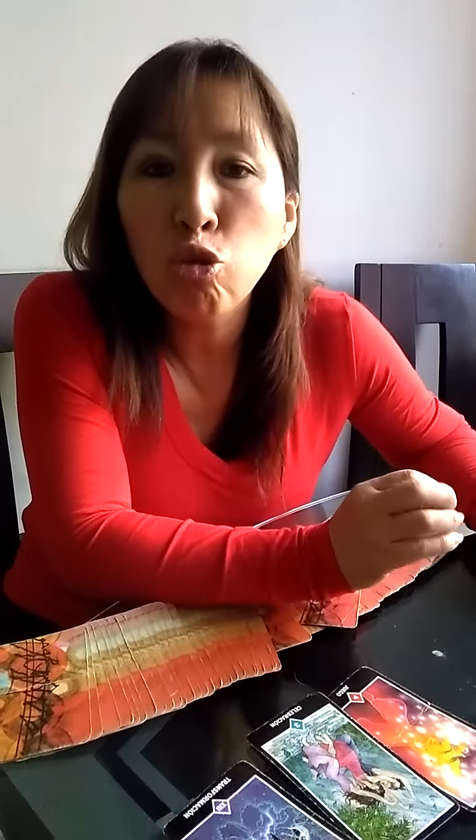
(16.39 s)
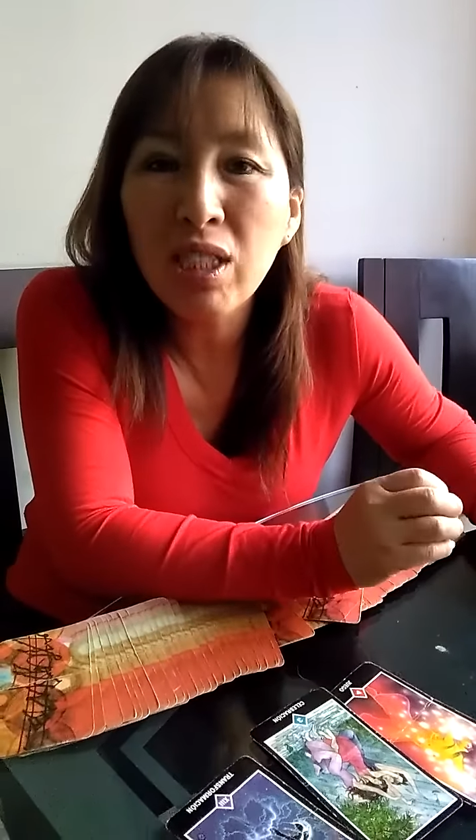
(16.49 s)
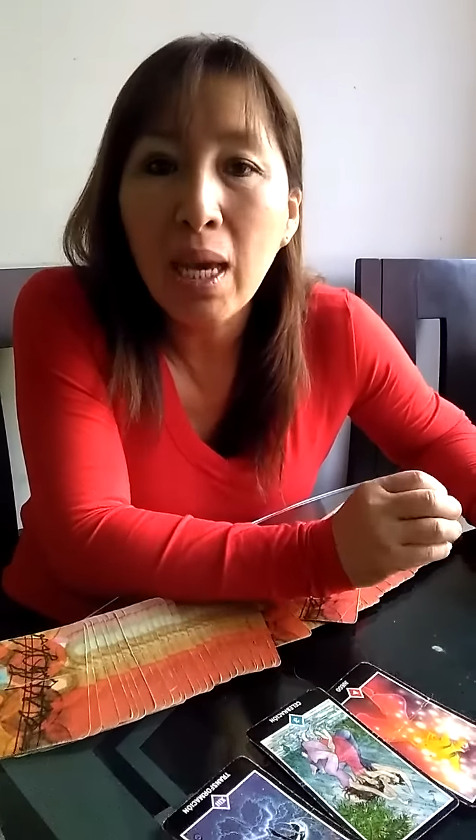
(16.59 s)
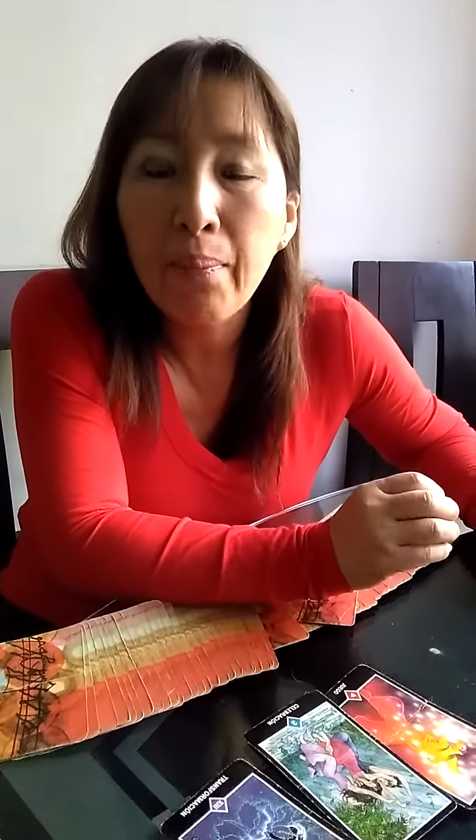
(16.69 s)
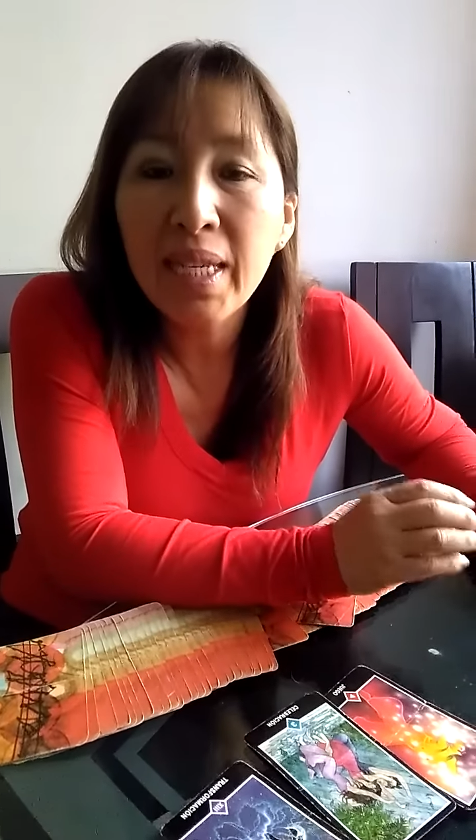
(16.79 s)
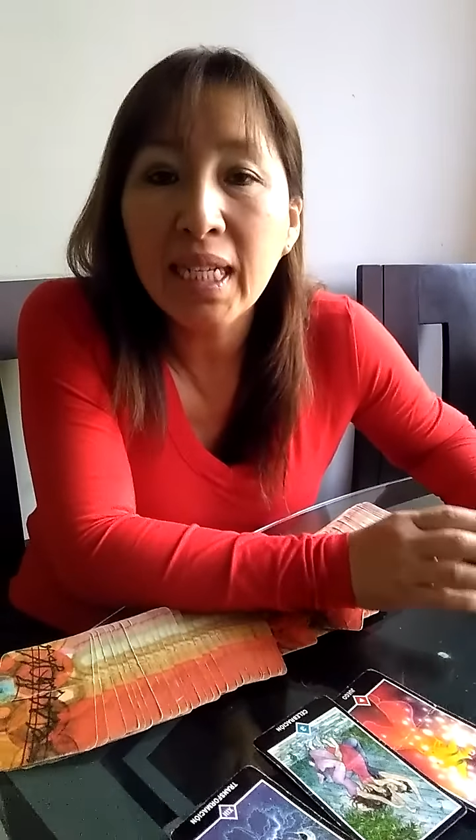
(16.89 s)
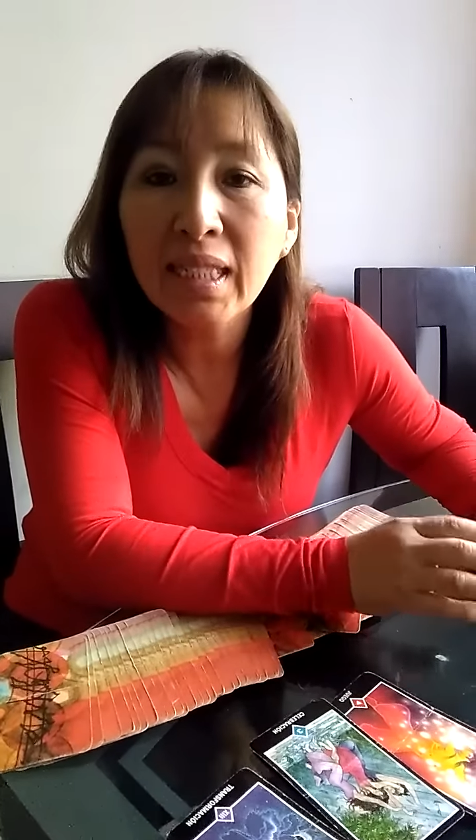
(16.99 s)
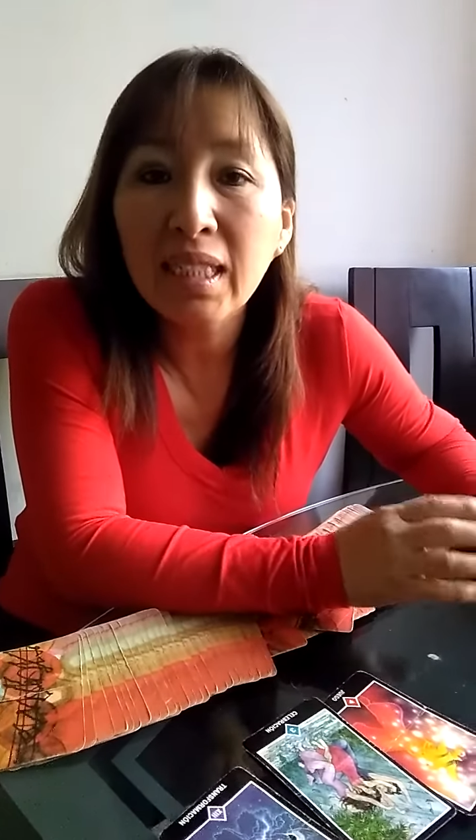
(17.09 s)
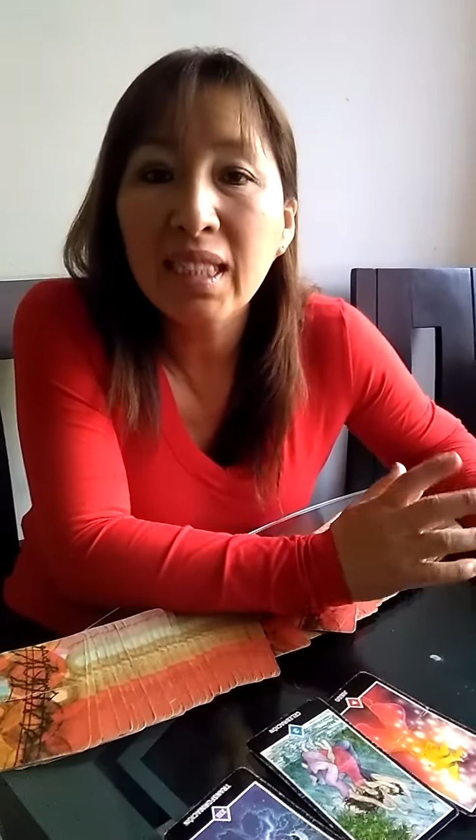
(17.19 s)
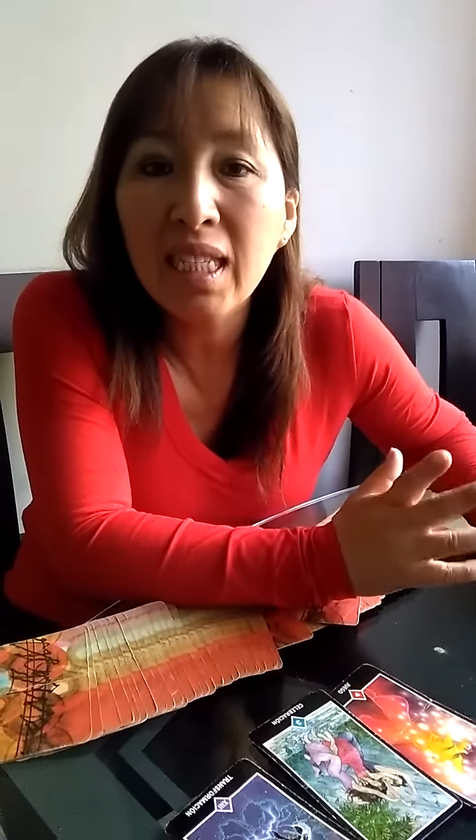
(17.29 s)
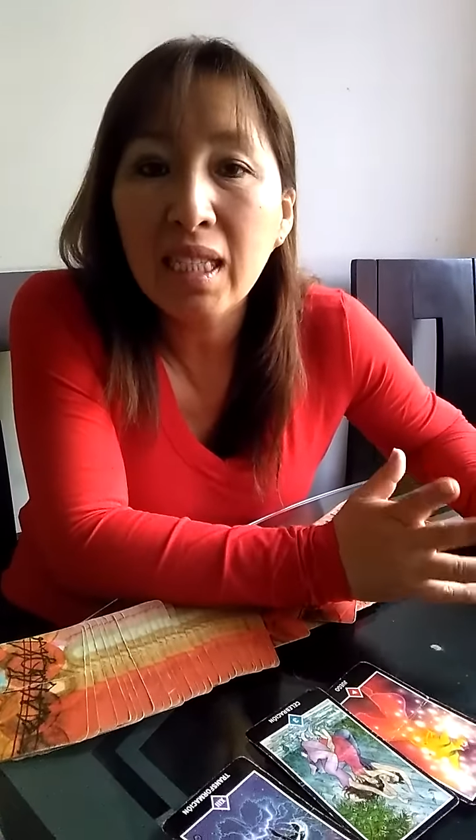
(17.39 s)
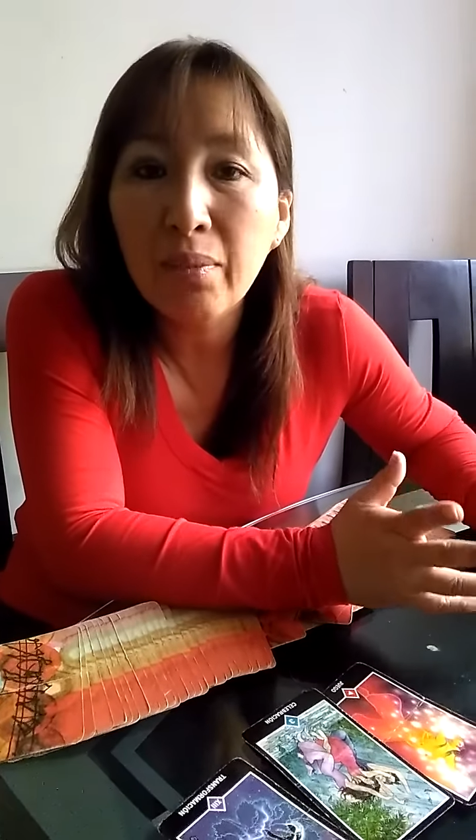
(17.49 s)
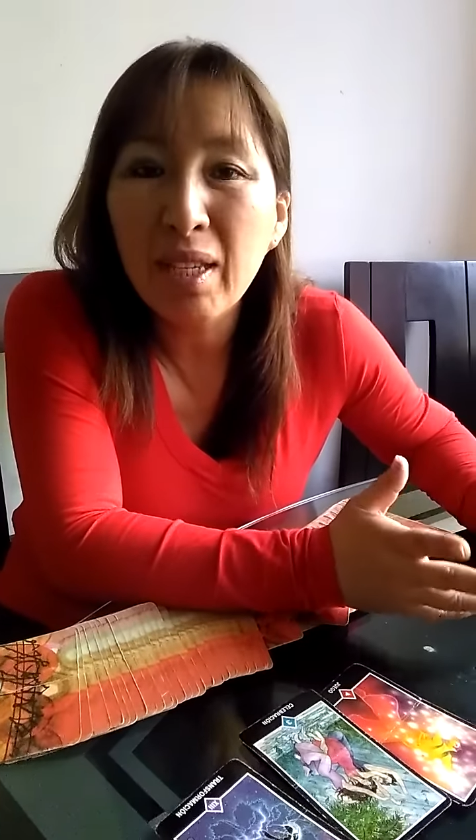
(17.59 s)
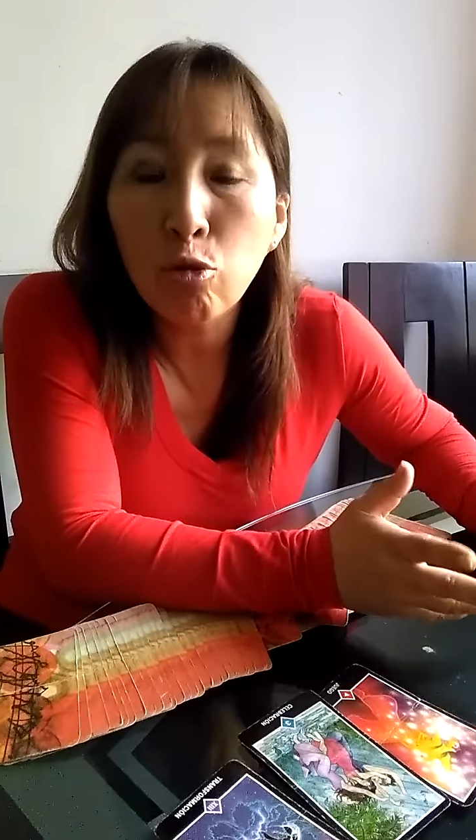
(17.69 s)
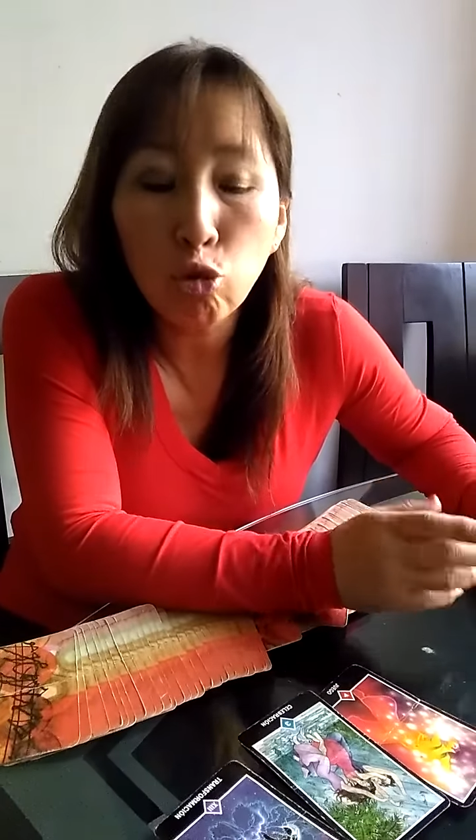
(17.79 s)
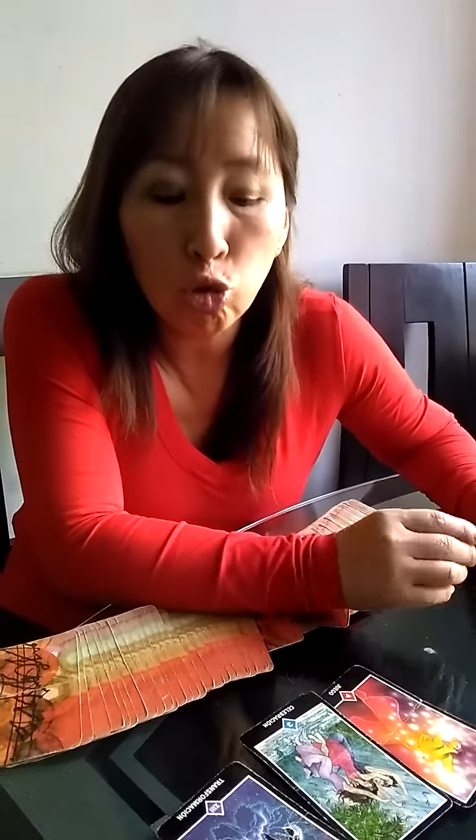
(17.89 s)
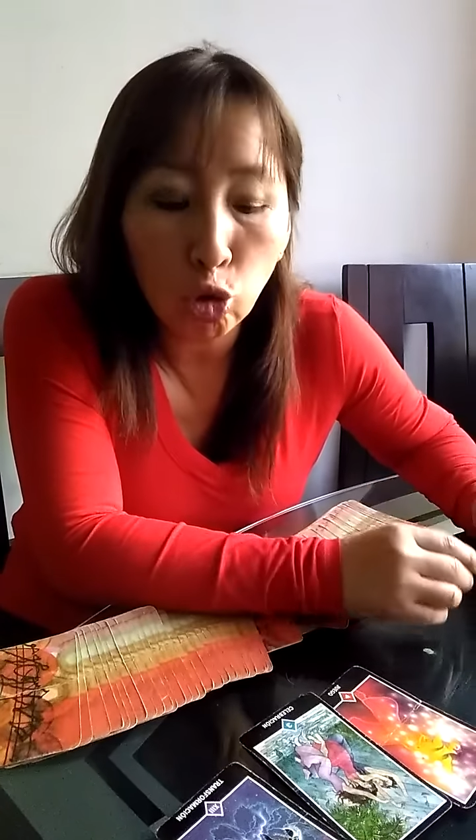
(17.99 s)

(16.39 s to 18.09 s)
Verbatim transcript: un día viernes, día de Venus,